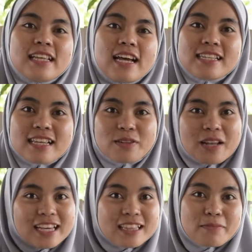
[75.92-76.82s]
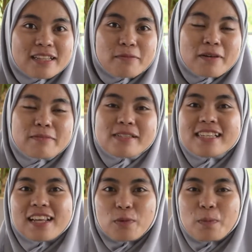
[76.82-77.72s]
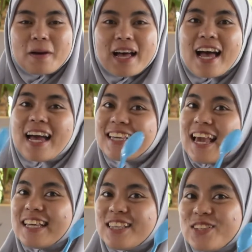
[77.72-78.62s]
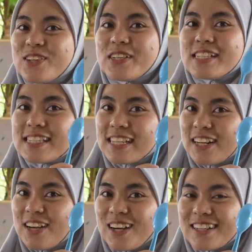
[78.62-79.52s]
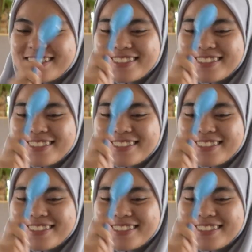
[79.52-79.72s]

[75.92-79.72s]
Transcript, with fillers: Ada satu lagi teman-teman Misri lupa, yaitu sendok.